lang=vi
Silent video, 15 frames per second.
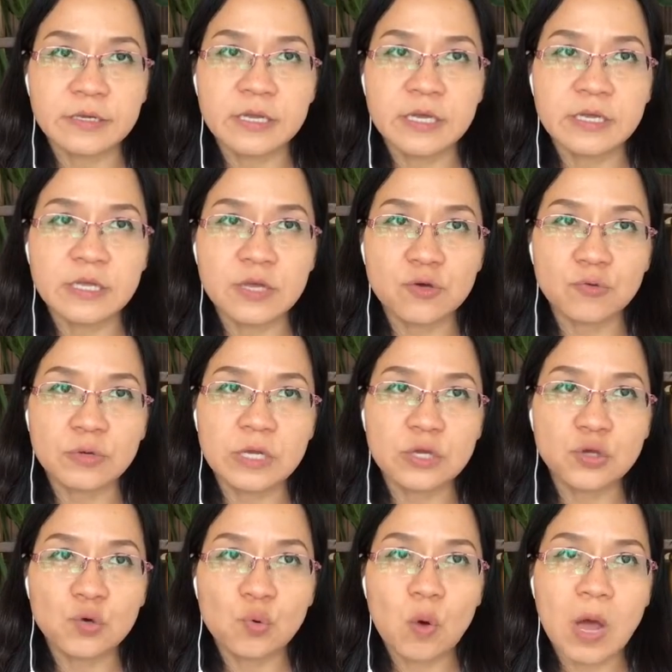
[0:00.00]
đi ví dụ đi
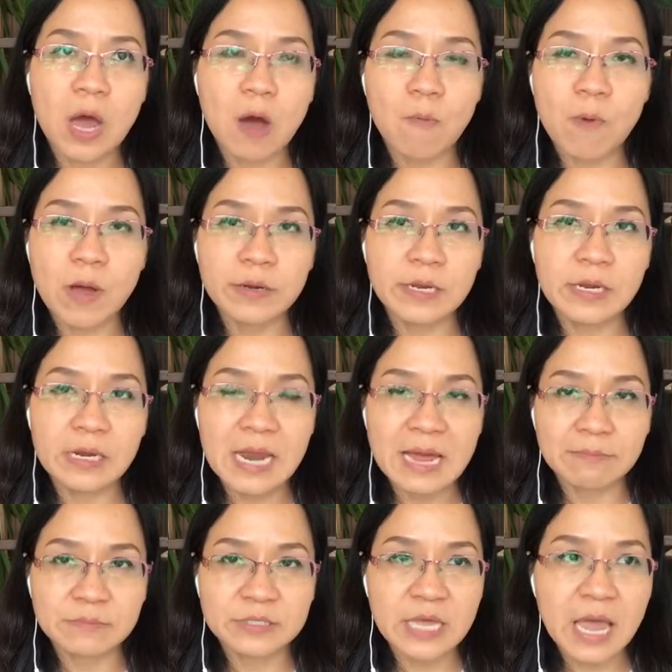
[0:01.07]
du học hay đi
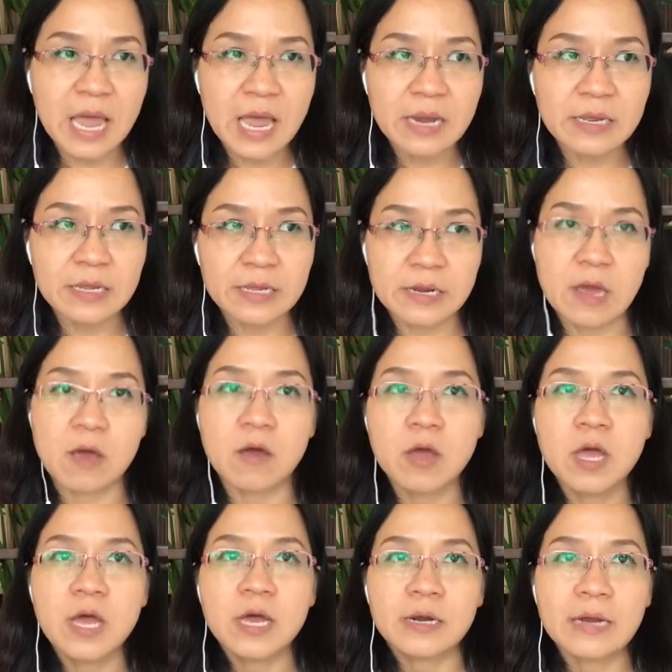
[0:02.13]
làm xa gì đó
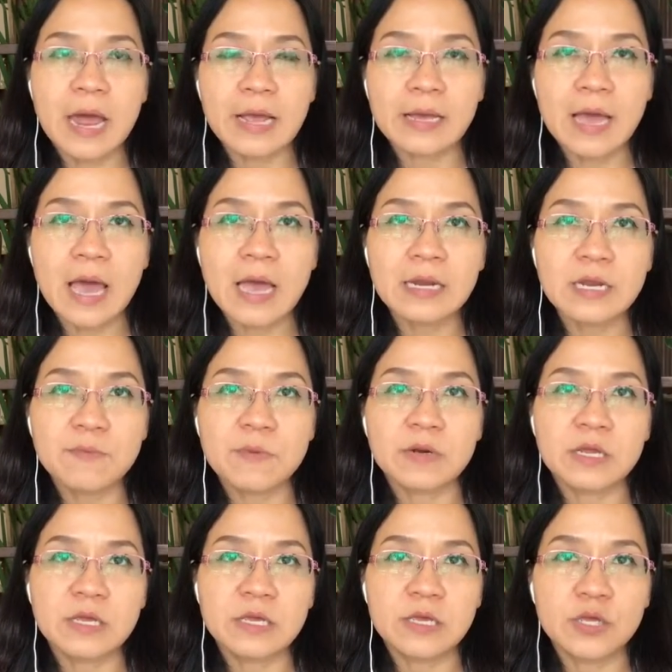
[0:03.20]
đại khái nếu mà
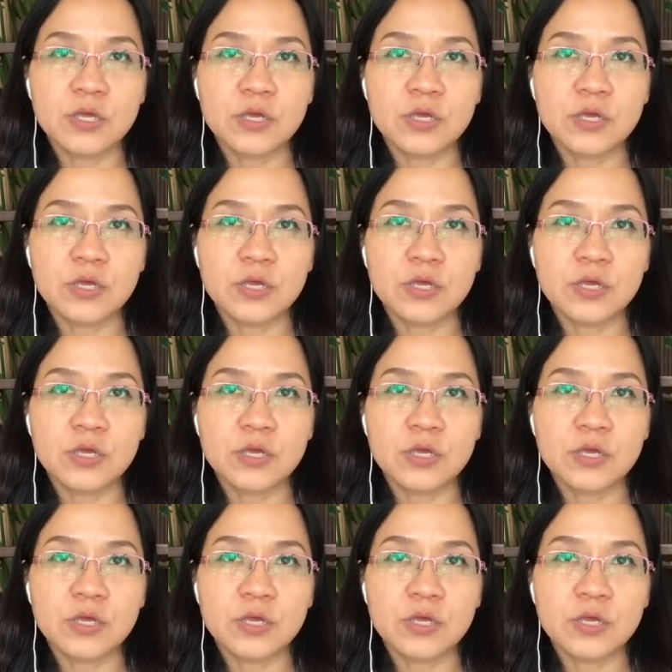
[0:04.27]
đi